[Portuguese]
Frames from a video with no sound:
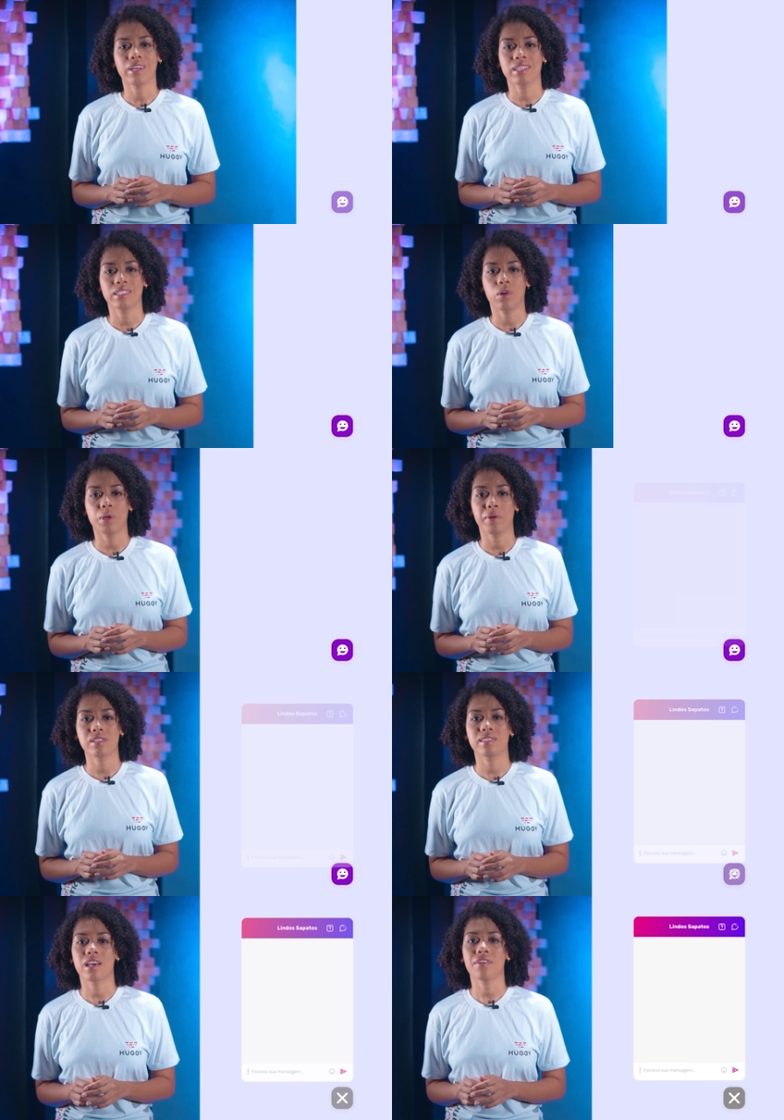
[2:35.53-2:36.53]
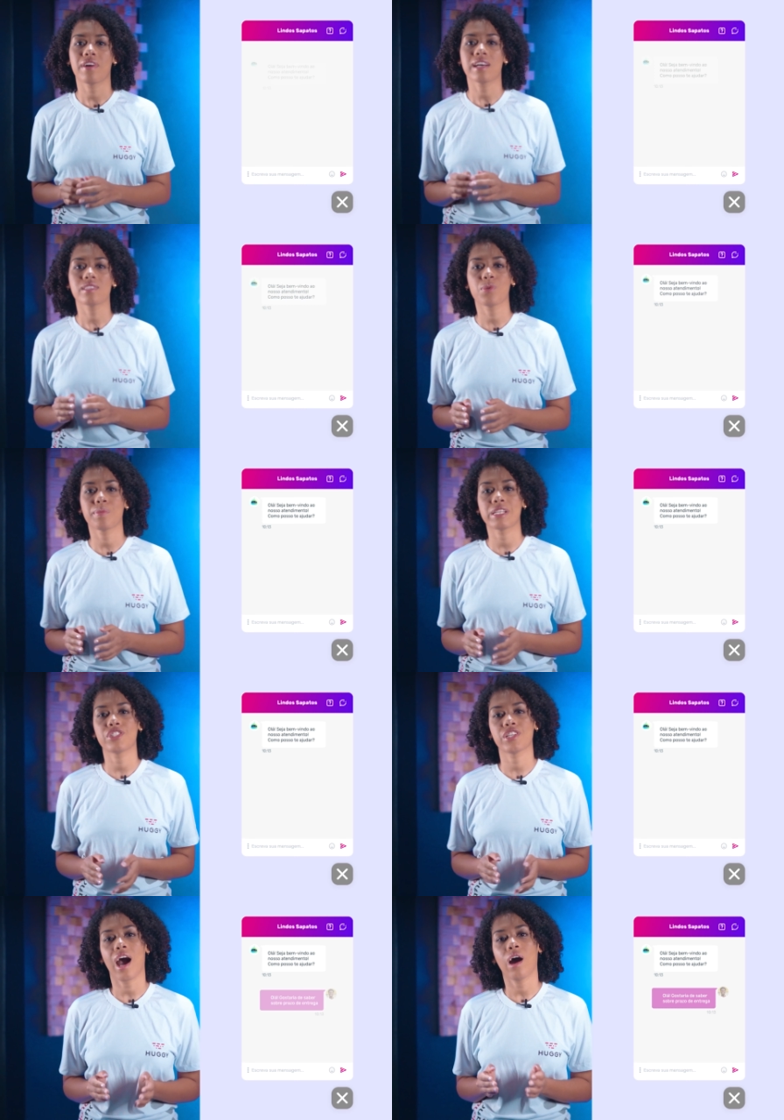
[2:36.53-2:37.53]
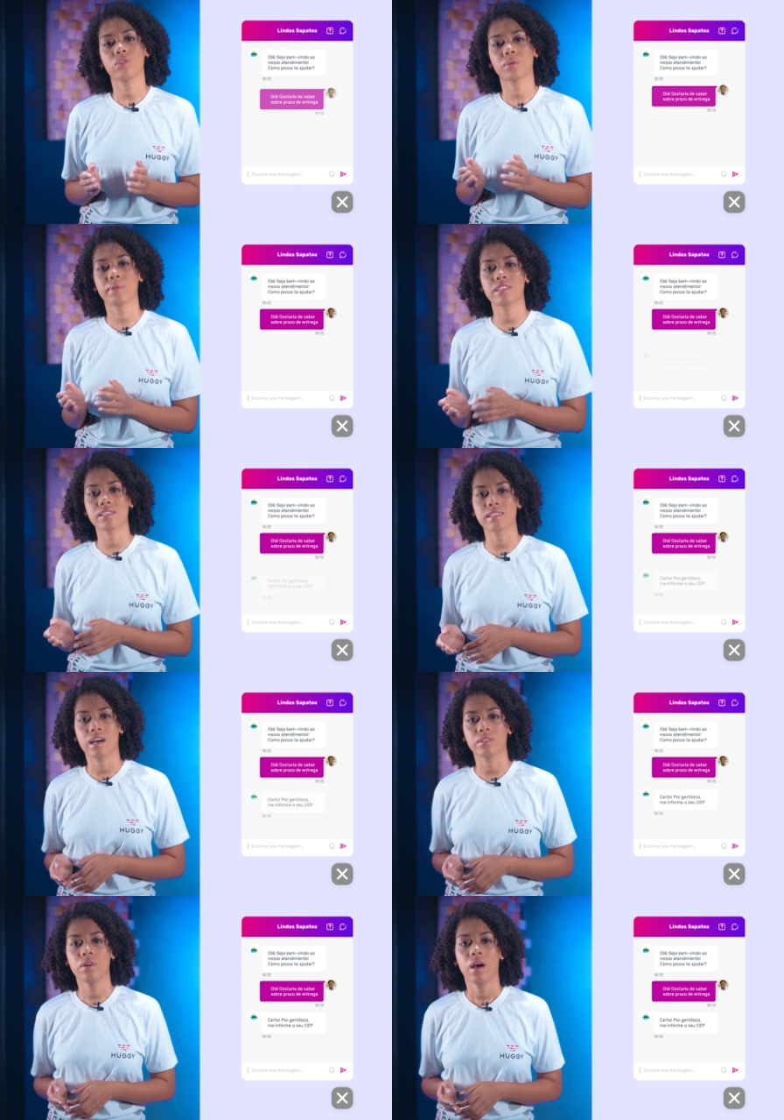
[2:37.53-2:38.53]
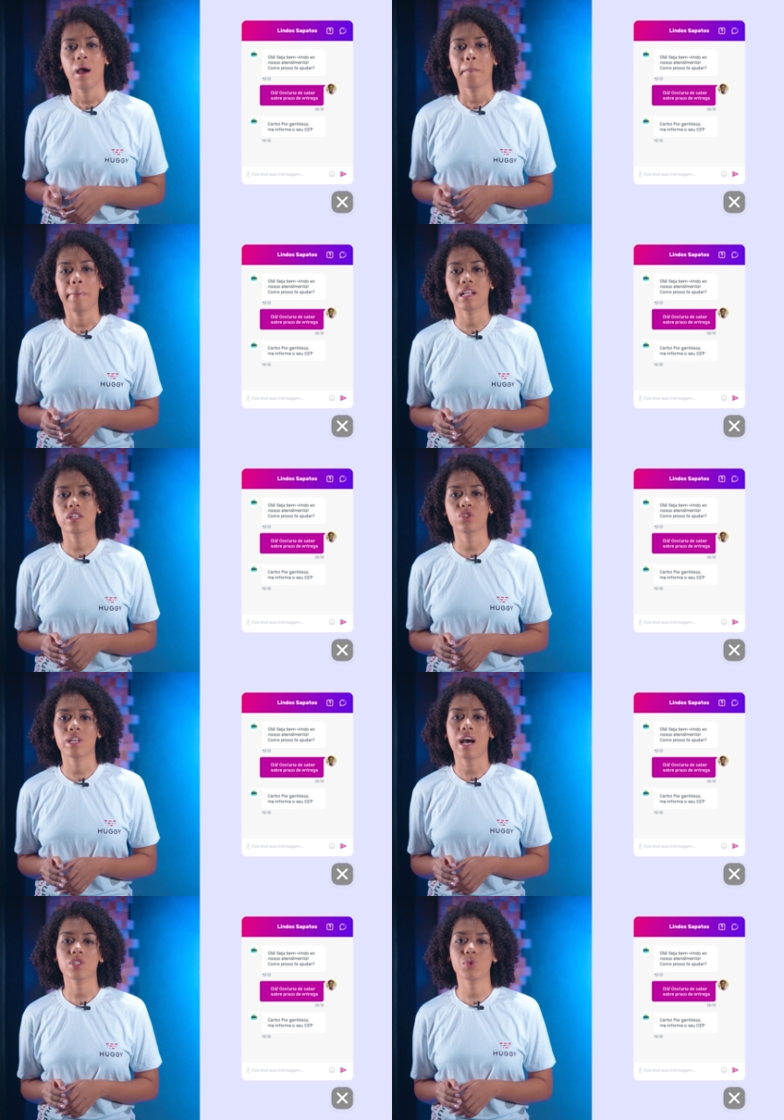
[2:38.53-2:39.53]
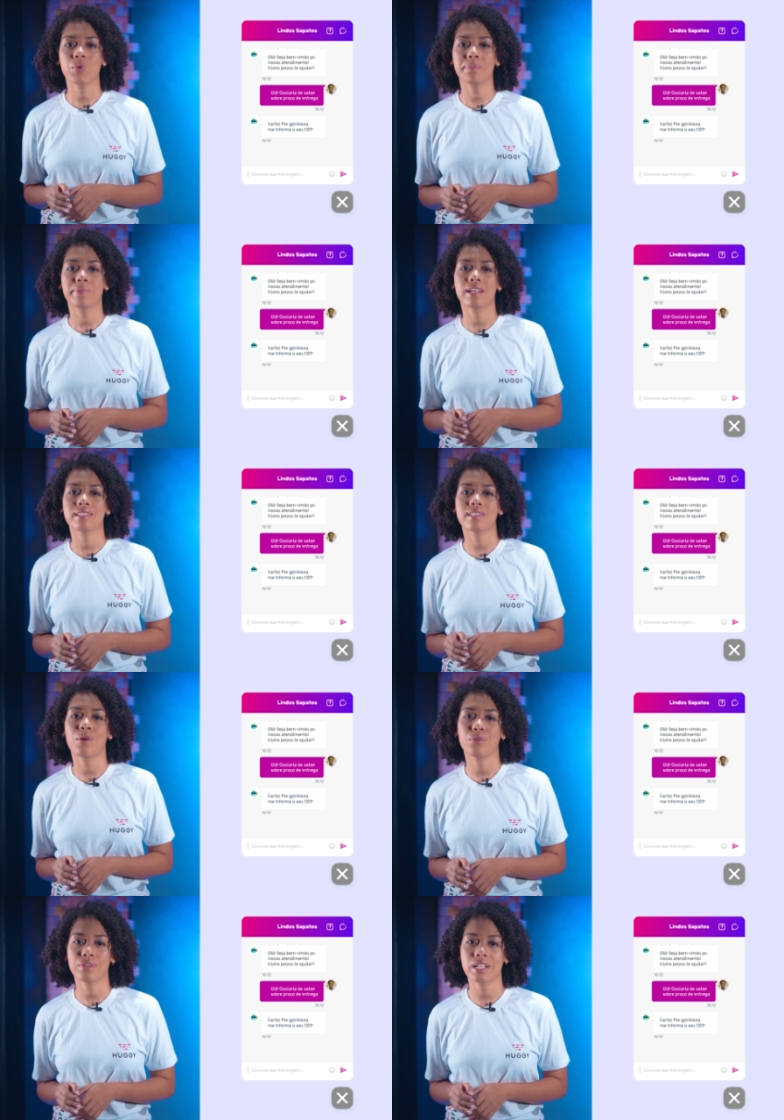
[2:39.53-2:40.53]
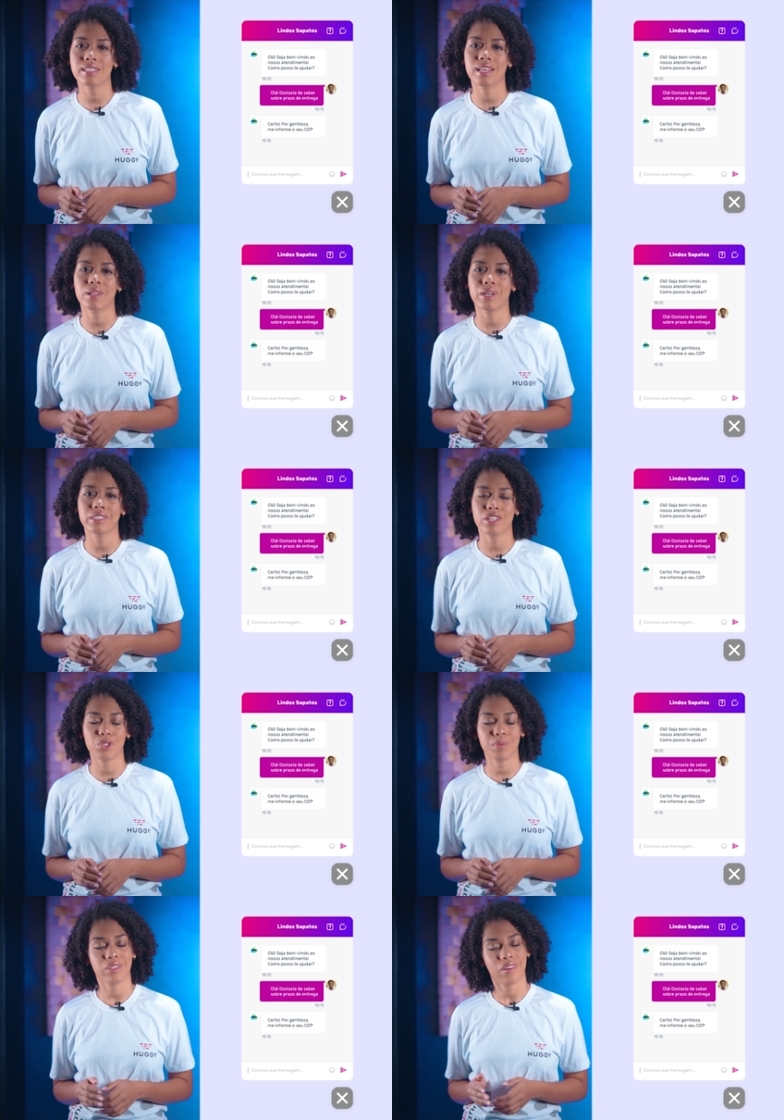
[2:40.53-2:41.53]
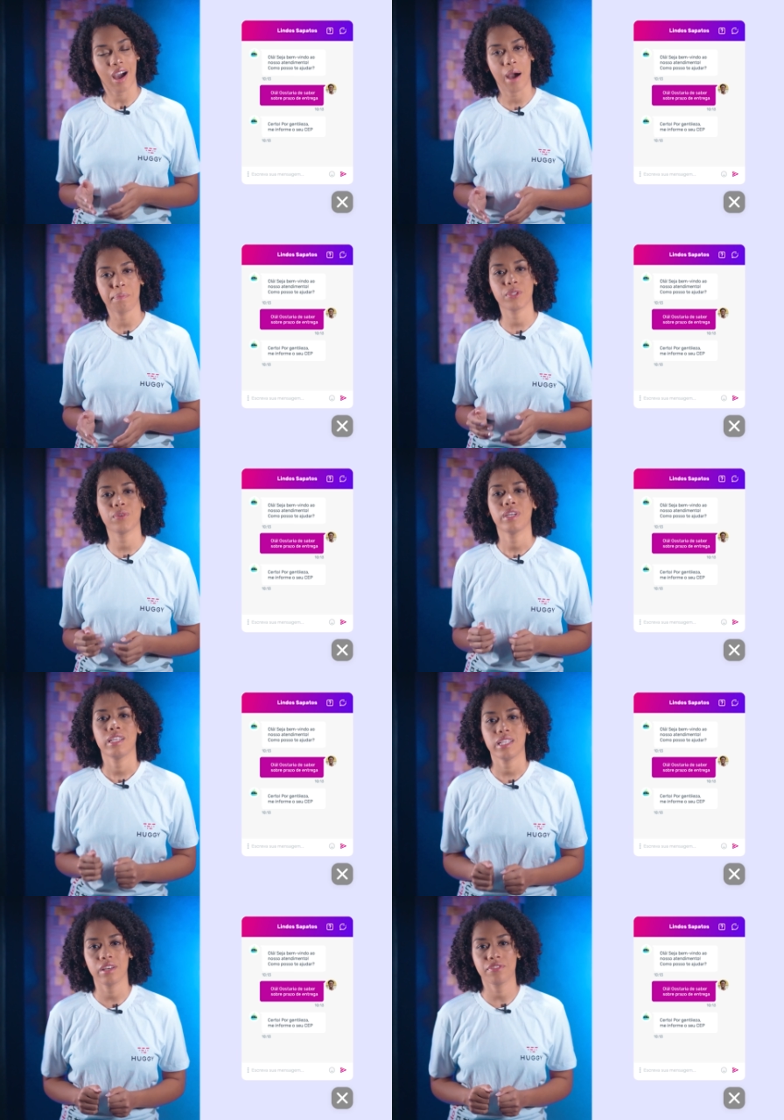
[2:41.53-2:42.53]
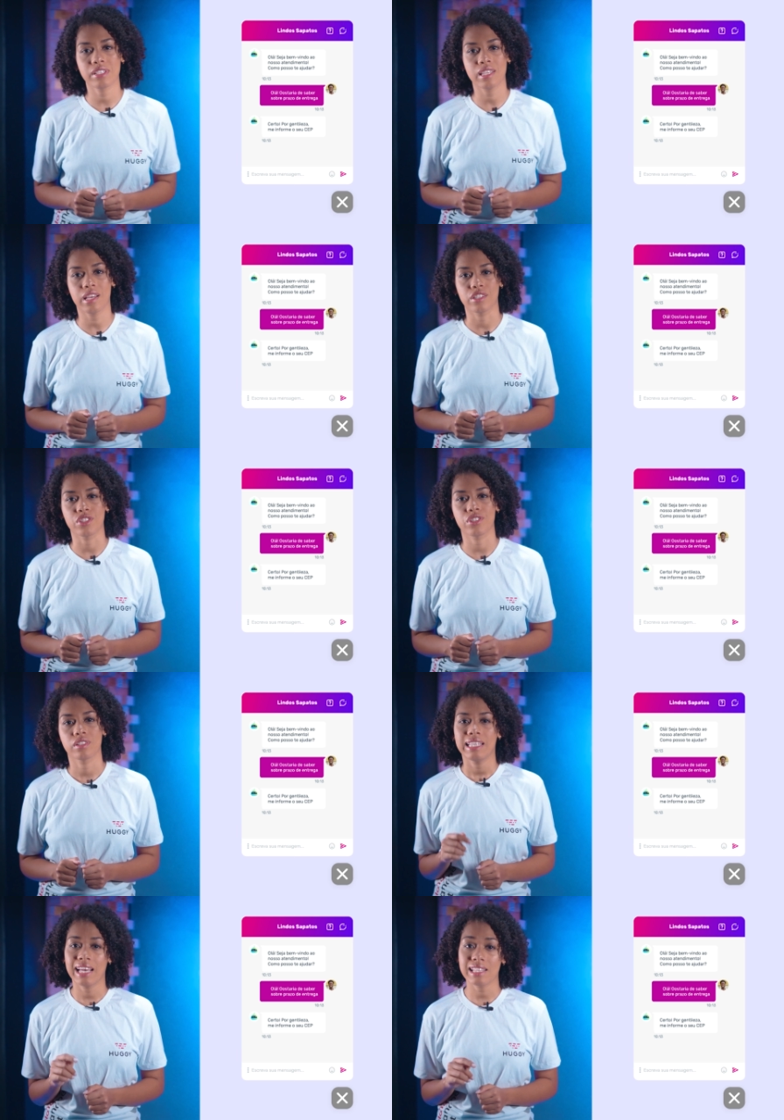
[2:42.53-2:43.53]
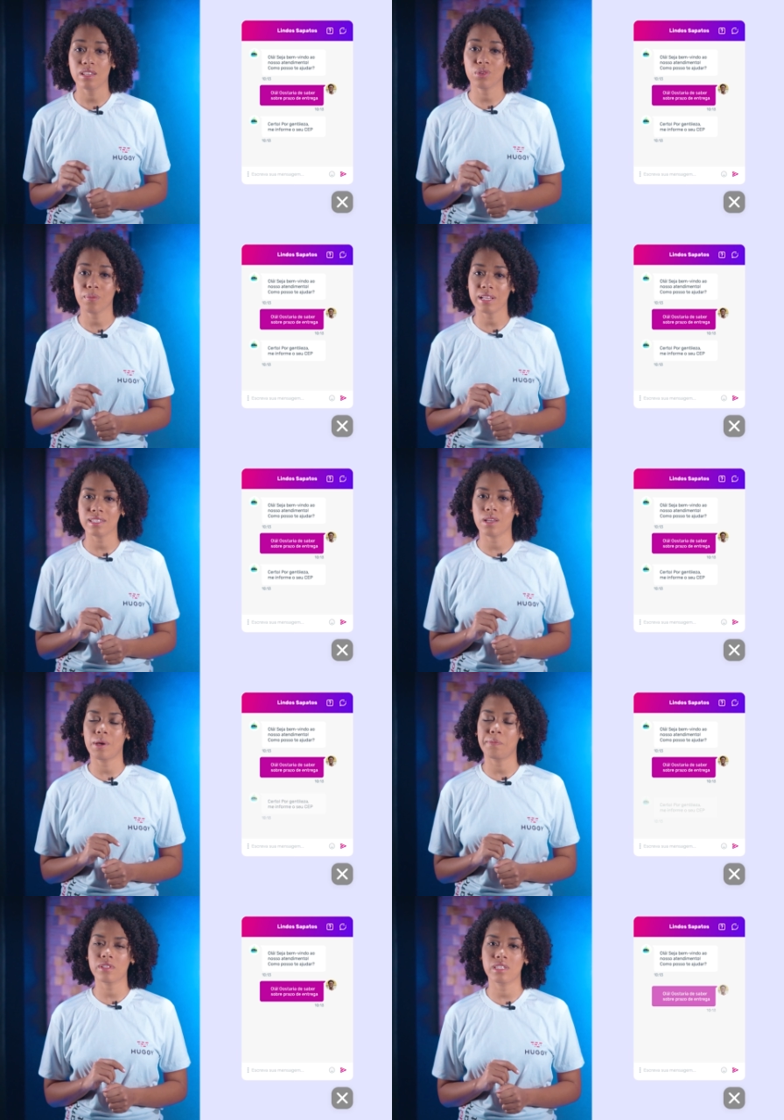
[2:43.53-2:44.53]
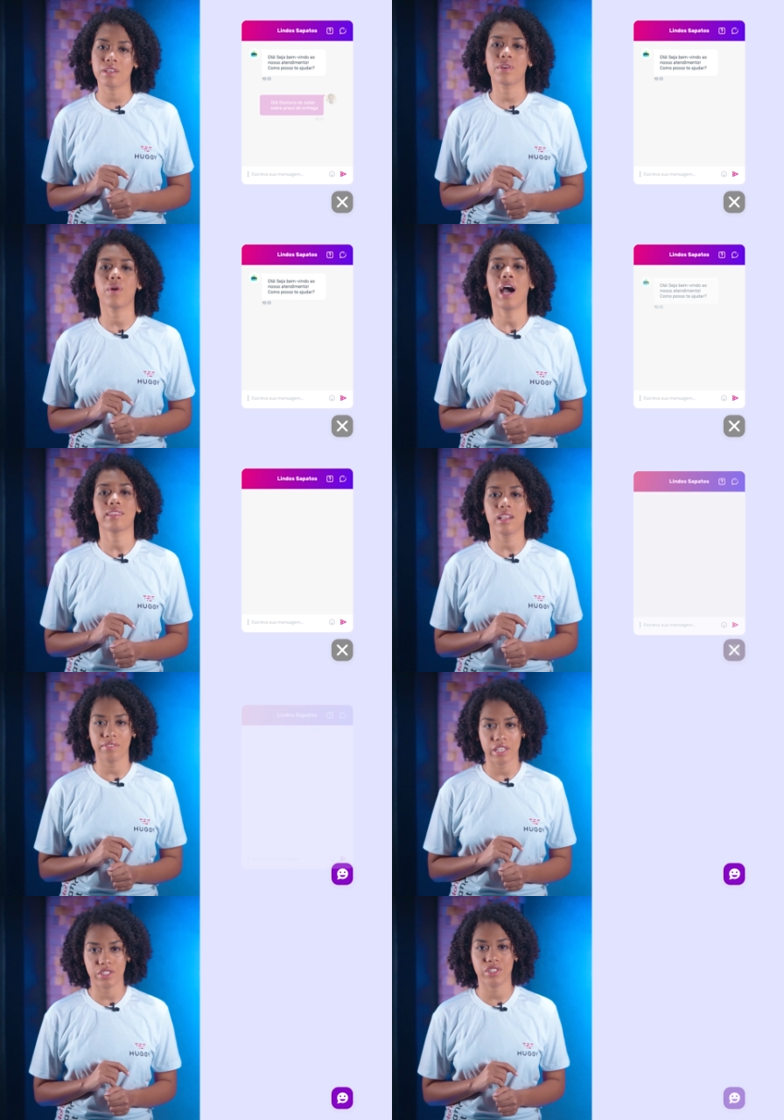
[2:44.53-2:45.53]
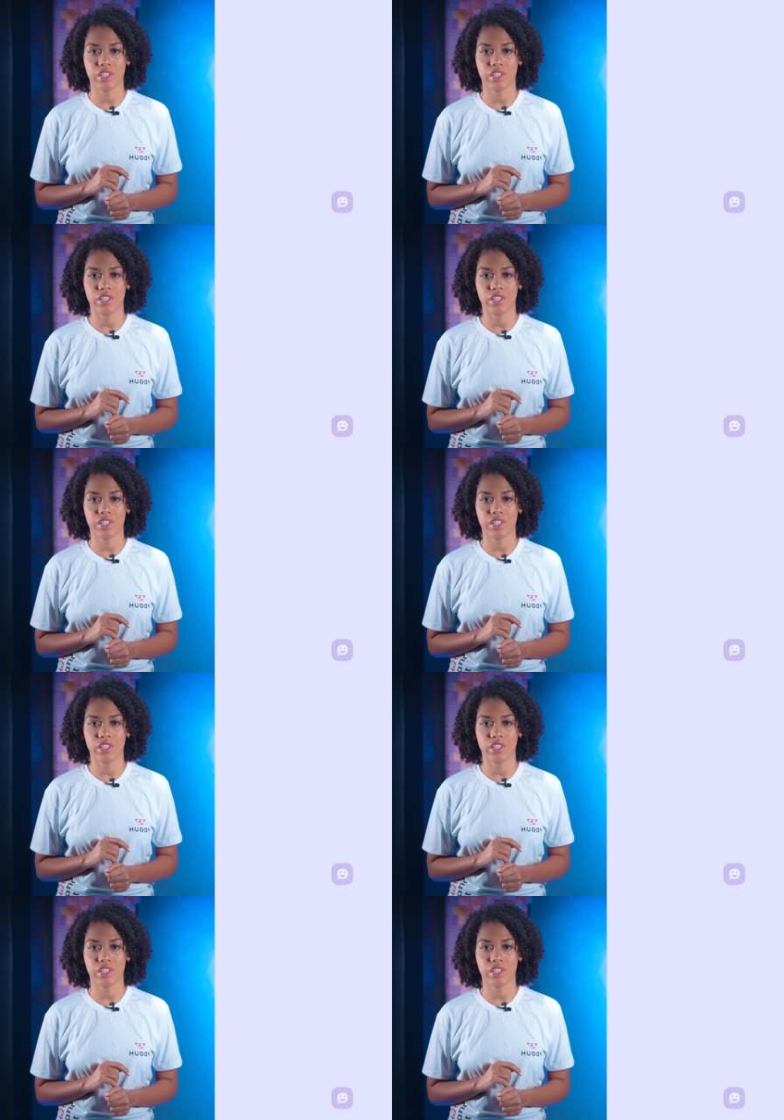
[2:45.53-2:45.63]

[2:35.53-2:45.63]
é um canal que pode ser facilmente automatizado para ajudar sua empresa a oferecer um atendimento rápido e eficiente. E essa automação é possível através de